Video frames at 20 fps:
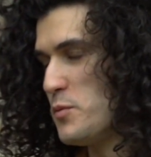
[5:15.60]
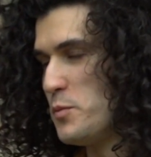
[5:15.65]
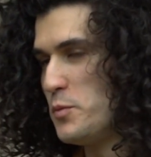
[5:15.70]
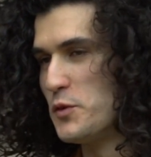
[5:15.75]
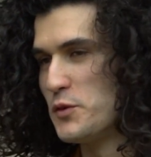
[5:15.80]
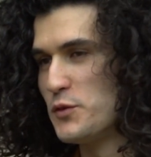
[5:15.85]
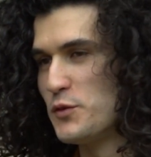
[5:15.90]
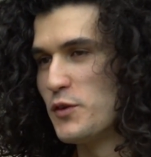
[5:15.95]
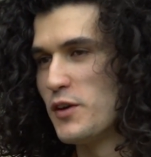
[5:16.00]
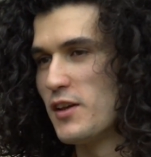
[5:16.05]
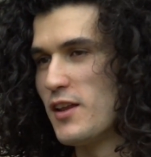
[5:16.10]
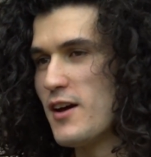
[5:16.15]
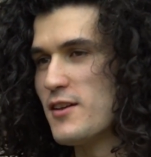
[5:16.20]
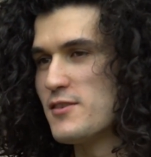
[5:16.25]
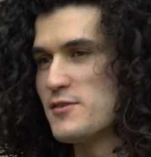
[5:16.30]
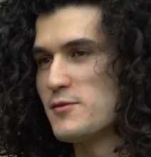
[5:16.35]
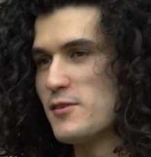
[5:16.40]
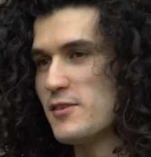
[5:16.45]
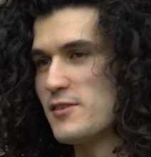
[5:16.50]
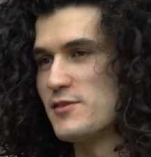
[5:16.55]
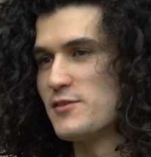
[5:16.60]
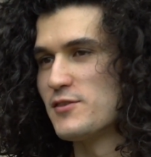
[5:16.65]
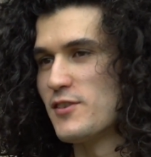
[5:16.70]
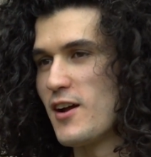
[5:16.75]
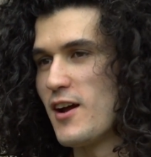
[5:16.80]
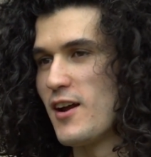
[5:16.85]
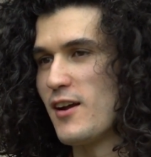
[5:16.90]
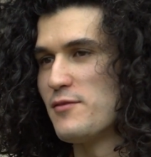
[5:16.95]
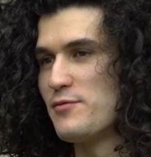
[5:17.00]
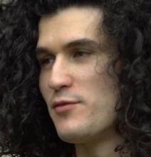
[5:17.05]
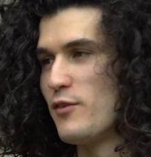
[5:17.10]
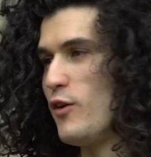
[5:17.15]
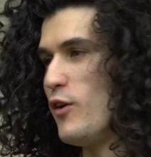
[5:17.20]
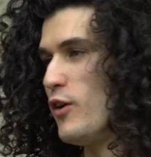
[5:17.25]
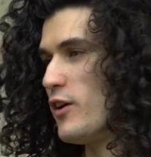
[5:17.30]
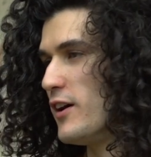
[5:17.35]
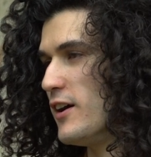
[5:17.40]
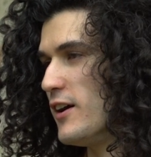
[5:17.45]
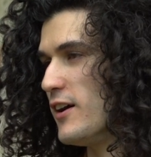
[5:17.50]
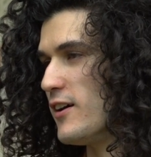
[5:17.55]
opportunità insomma, di stare alla
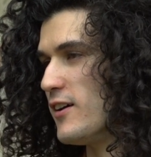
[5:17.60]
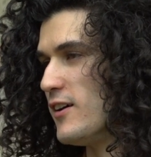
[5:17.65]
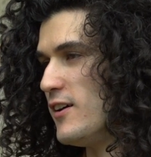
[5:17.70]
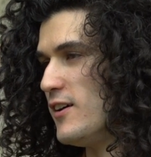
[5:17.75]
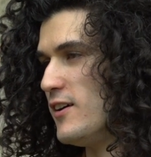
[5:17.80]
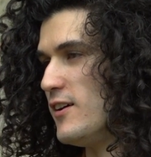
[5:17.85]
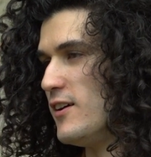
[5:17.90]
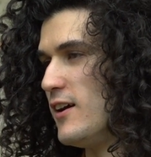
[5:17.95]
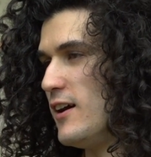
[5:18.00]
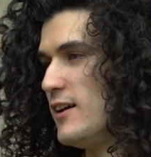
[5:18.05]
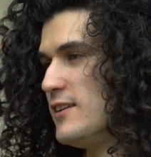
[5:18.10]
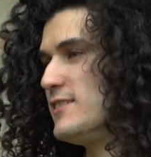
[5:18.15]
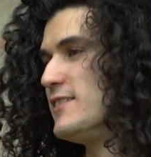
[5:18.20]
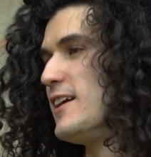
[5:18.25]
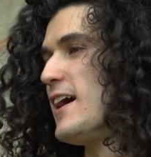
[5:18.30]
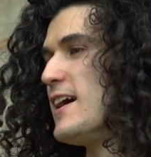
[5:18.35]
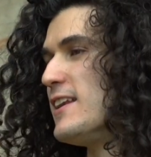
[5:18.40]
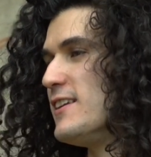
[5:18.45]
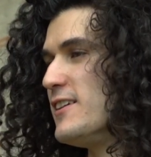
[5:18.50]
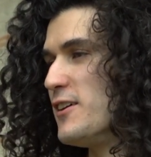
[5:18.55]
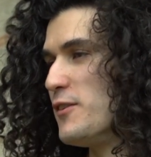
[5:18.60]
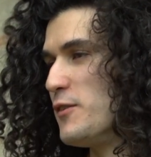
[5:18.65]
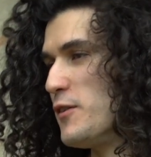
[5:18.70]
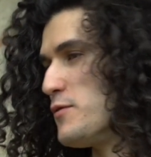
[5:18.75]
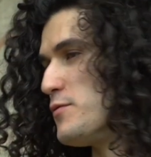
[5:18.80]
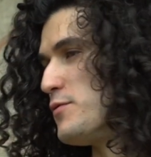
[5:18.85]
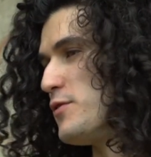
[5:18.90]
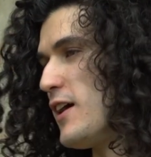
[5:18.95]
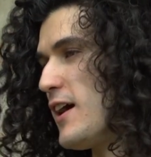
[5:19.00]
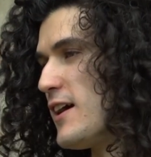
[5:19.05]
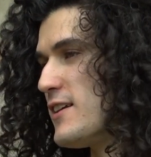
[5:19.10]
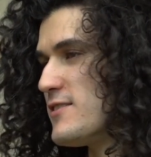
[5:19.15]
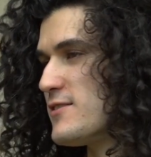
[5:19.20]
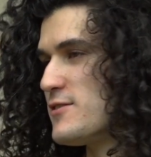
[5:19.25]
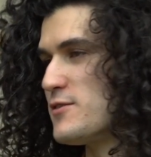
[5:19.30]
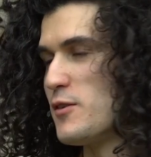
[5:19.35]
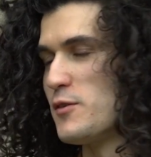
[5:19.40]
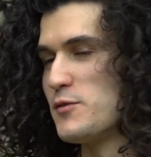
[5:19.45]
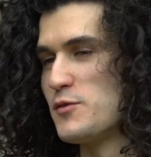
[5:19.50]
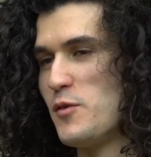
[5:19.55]
Flog, al Tender qui a Firenze,
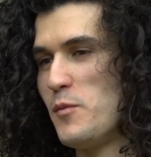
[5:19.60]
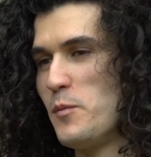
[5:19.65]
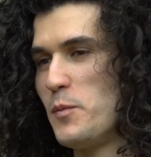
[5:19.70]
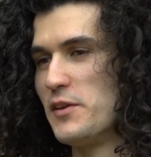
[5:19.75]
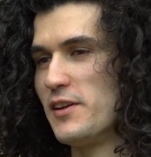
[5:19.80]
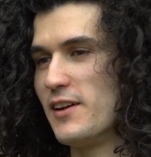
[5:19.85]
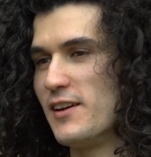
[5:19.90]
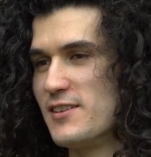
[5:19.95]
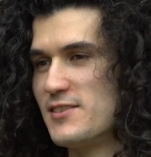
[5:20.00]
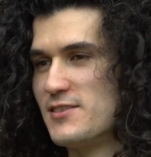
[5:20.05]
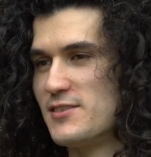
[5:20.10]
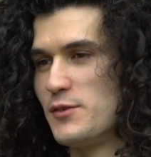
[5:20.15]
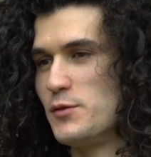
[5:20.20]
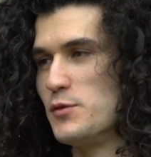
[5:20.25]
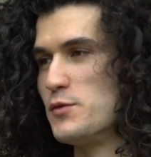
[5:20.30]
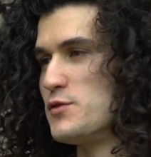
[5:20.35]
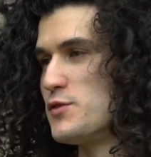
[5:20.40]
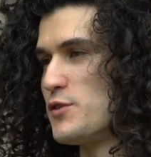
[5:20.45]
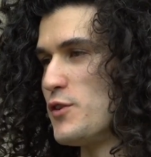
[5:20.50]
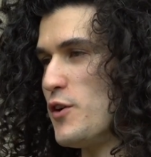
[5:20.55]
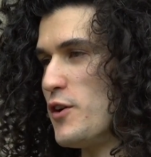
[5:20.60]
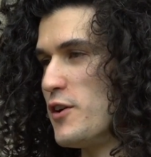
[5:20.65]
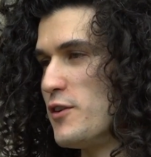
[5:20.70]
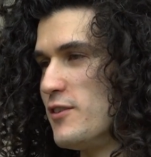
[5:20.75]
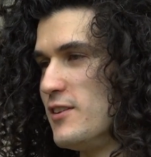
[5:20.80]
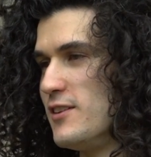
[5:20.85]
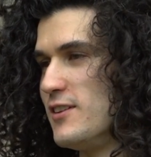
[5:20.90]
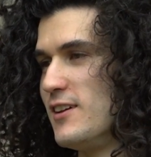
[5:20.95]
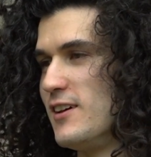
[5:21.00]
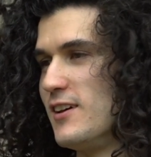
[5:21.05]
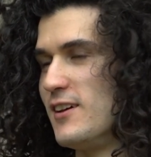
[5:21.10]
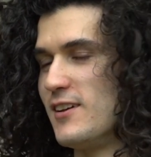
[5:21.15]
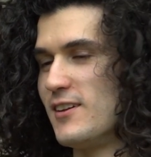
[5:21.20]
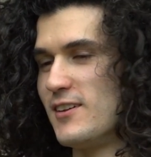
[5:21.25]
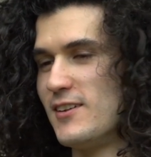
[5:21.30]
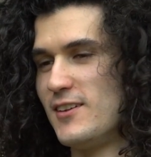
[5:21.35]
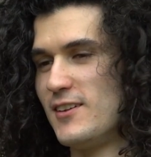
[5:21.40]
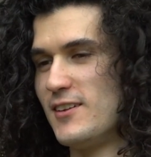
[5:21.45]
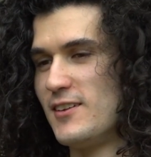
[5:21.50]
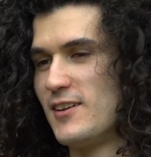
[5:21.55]
insomma sono un po' delle istituzioni, quindi
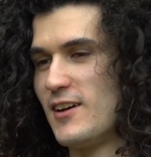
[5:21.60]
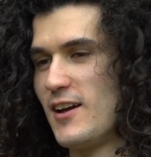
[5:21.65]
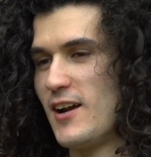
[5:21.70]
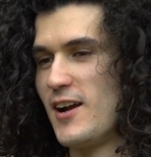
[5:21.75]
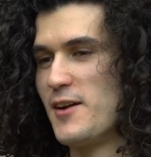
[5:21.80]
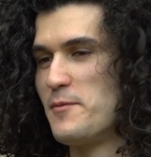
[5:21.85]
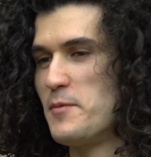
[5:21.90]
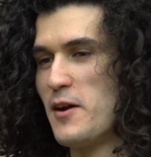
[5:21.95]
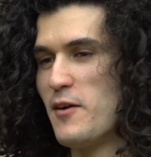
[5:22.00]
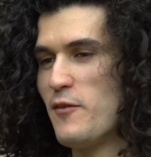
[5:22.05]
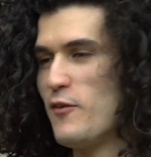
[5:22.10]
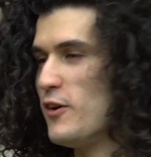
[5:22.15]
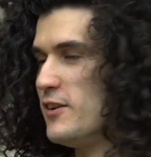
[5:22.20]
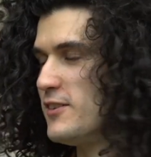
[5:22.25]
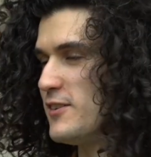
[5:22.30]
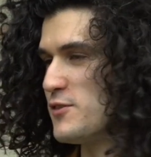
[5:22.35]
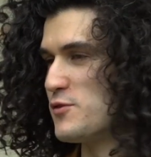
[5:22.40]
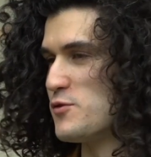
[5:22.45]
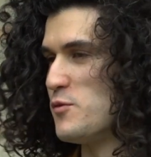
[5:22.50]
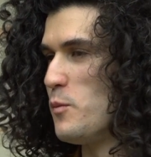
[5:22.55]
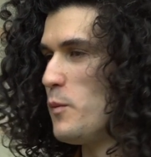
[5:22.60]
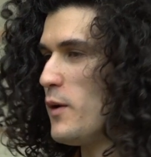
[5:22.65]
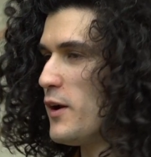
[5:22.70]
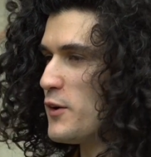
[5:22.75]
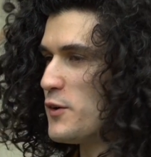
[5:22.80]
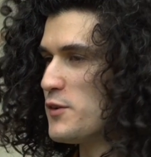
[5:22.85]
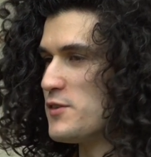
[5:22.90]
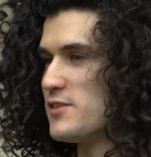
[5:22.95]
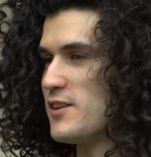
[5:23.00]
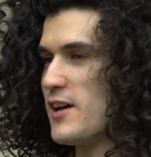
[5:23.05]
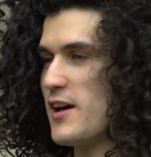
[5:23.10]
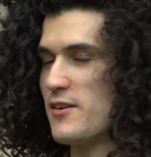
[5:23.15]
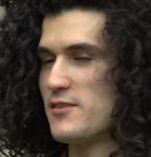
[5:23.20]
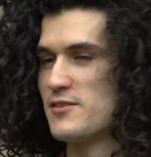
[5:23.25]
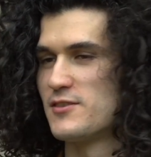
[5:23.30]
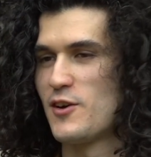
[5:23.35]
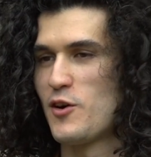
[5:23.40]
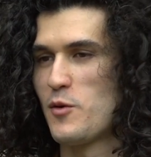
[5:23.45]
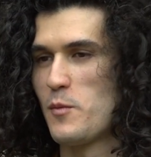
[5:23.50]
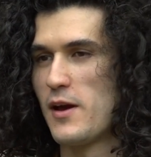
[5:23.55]
era la prima volta su un palco serio, è
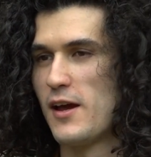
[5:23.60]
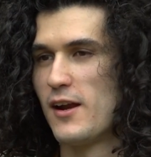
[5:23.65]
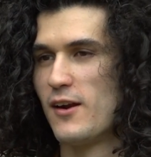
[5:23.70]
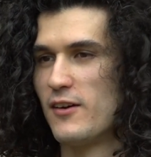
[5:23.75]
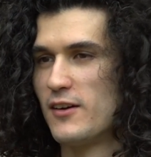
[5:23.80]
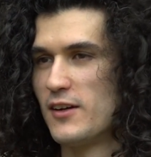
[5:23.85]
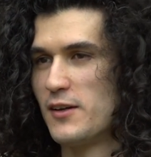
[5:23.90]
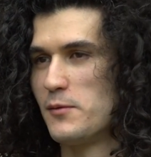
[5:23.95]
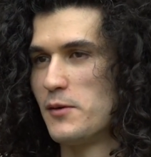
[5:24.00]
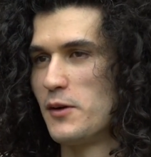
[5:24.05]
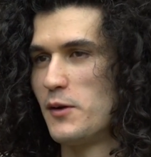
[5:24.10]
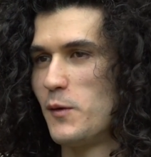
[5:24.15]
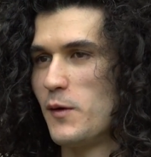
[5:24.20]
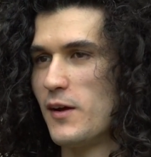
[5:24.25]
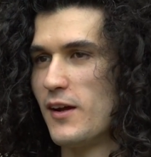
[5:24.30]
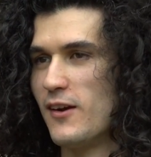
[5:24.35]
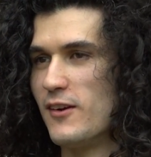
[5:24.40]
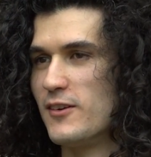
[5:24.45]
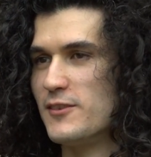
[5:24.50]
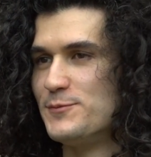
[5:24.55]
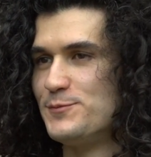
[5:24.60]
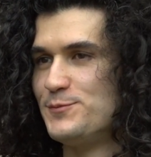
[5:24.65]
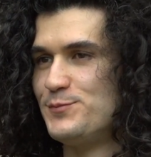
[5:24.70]
stato bello anche per quello.